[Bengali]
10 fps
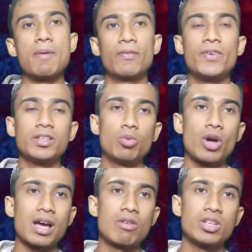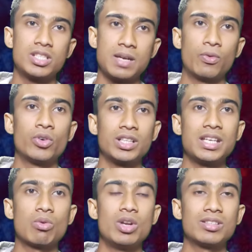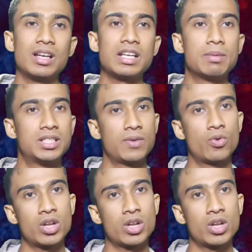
আপনার ফেসবুক অ্যাকাউন্টটা যেই ফোনটা দিয়ে খুলেছিলেন কিংবা যে